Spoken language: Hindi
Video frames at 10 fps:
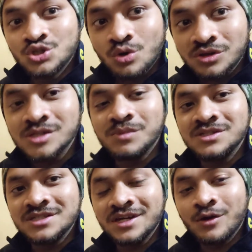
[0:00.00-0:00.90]
चौंतीस
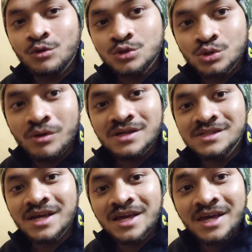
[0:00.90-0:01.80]
बच्चे कुछ तो
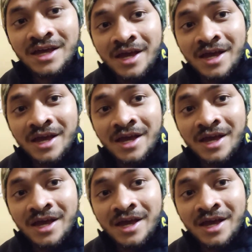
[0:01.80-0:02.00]
ऐसे हैं कि